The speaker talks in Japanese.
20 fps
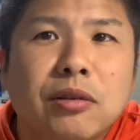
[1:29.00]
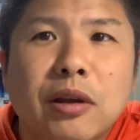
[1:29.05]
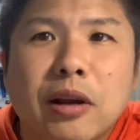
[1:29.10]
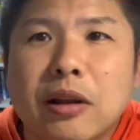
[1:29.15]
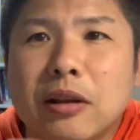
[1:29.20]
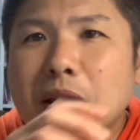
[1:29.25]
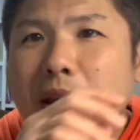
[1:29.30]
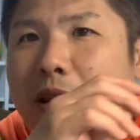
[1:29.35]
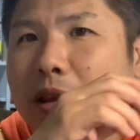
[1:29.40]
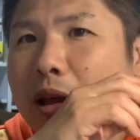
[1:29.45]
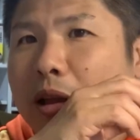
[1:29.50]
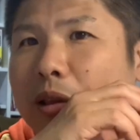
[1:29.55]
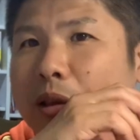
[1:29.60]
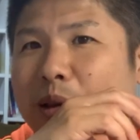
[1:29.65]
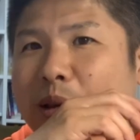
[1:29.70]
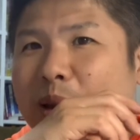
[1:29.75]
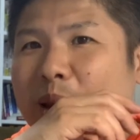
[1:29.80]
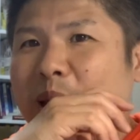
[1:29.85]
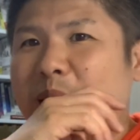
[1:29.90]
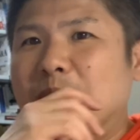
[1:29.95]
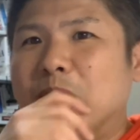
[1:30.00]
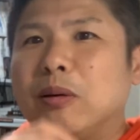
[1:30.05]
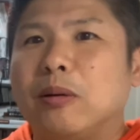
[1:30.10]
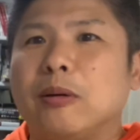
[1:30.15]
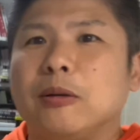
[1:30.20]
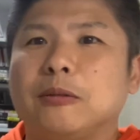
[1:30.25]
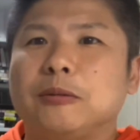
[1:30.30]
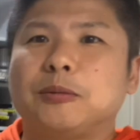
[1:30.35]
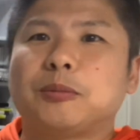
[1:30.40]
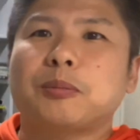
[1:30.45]
されていたんですけ
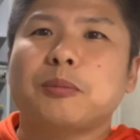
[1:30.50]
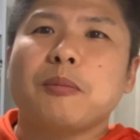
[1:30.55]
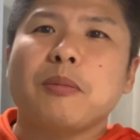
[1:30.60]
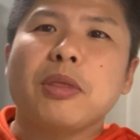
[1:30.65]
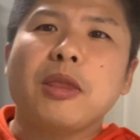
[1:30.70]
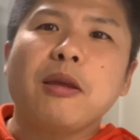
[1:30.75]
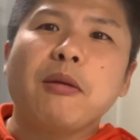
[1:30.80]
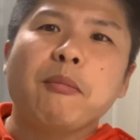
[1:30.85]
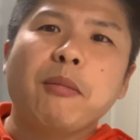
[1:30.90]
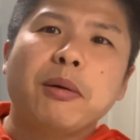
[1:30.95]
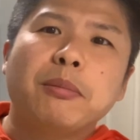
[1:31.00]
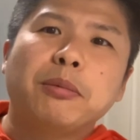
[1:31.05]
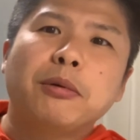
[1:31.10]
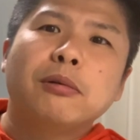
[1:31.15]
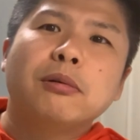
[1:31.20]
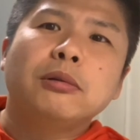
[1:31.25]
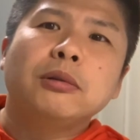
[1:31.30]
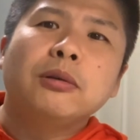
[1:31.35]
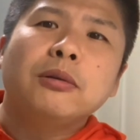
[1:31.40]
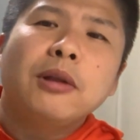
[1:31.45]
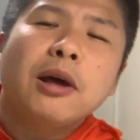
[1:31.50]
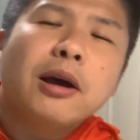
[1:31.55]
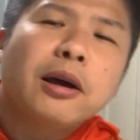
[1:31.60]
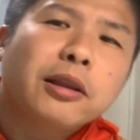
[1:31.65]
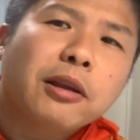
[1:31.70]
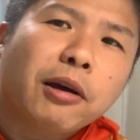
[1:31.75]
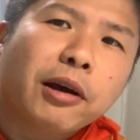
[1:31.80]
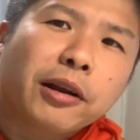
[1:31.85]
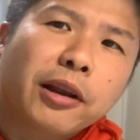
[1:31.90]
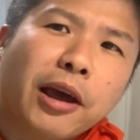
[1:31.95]
ど、まあ、僕の中
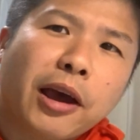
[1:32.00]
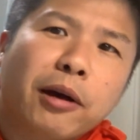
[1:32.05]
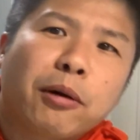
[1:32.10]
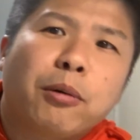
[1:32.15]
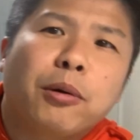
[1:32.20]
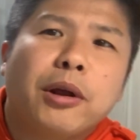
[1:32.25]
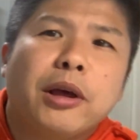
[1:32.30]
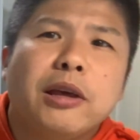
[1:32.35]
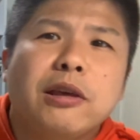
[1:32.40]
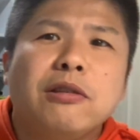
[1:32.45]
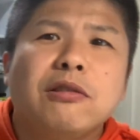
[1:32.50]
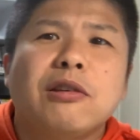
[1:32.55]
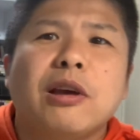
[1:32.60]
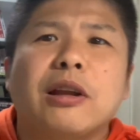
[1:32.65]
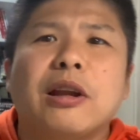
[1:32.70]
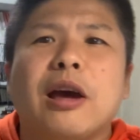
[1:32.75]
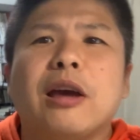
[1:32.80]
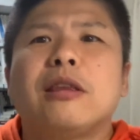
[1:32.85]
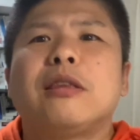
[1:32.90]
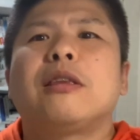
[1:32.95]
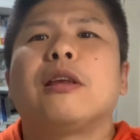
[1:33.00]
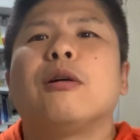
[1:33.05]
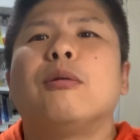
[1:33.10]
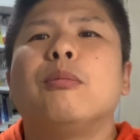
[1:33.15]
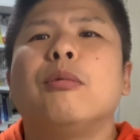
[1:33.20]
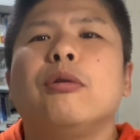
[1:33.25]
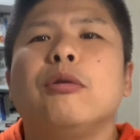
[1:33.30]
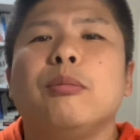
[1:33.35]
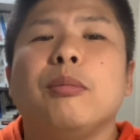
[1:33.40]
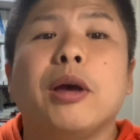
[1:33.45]
ではね、これいいんじゃないって
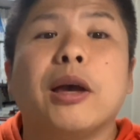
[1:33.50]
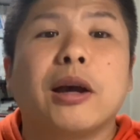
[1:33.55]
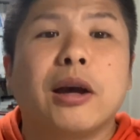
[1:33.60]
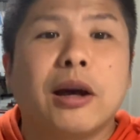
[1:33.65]
思う銘